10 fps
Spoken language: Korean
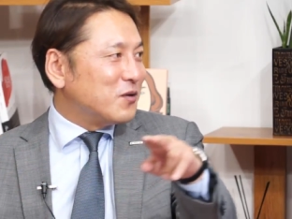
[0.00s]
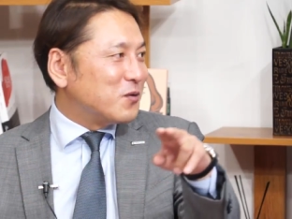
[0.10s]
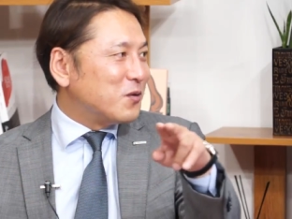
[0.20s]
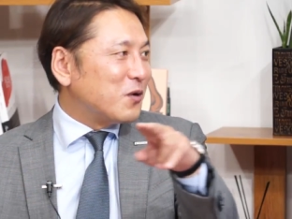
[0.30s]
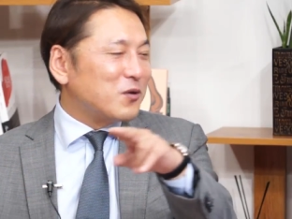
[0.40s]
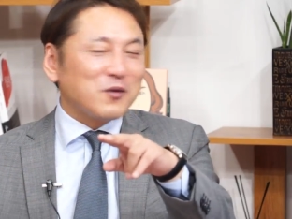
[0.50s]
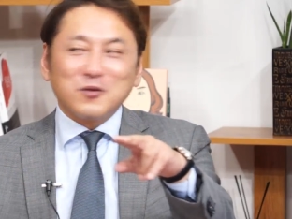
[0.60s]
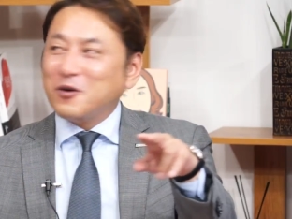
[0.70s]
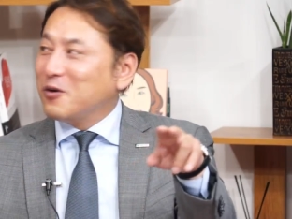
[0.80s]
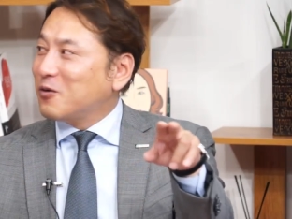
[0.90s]
음, 초등학교
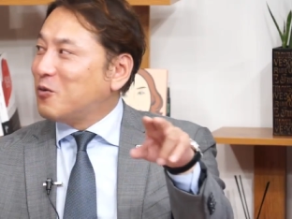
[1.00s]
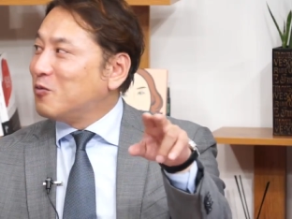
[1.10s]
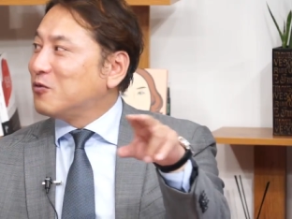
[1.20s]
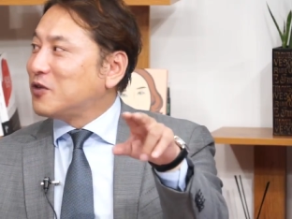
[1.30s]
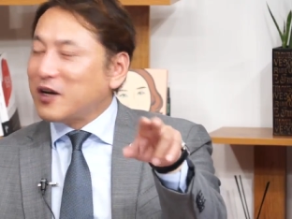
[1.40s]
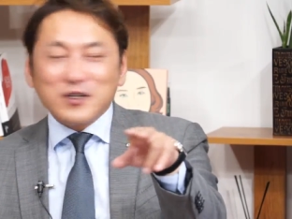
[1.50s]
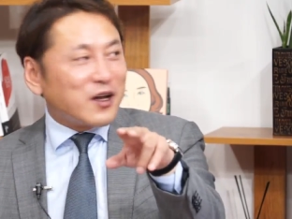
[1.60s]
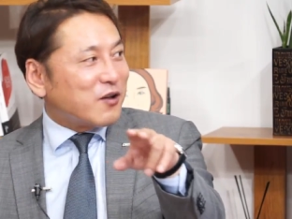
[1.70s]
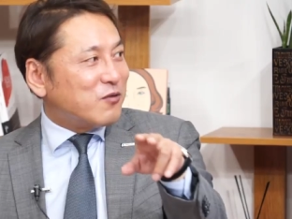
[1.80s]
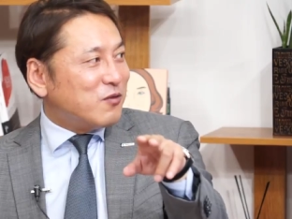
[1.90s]
때부터 음. 공부도 제일
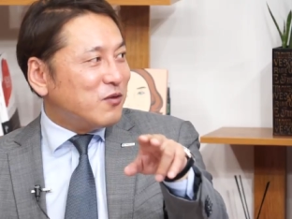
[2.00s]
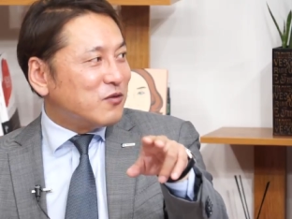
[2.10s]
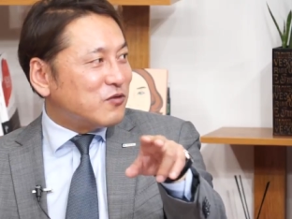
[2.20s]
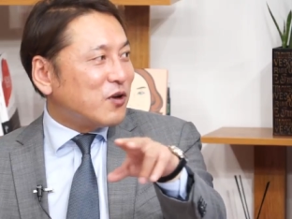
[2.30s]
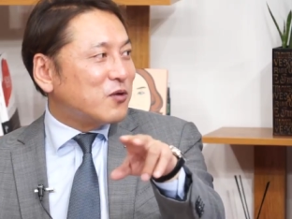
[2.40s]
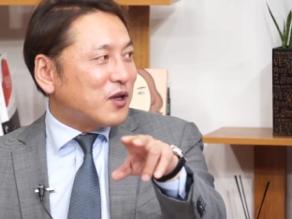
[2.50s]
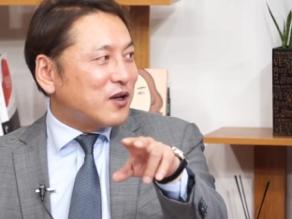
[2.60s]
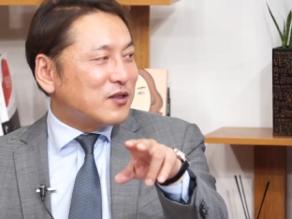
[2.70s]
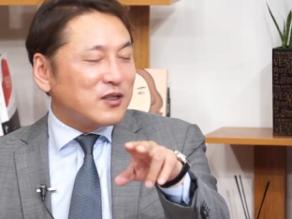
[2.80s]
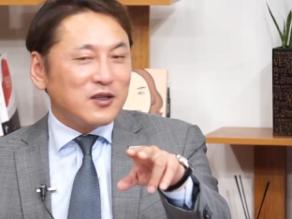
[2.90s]
잘했고 네네네. 중학교
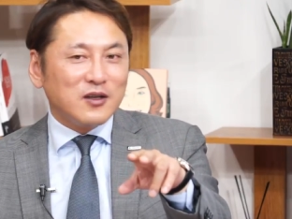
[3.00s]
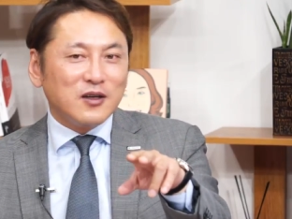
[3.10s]
때까지.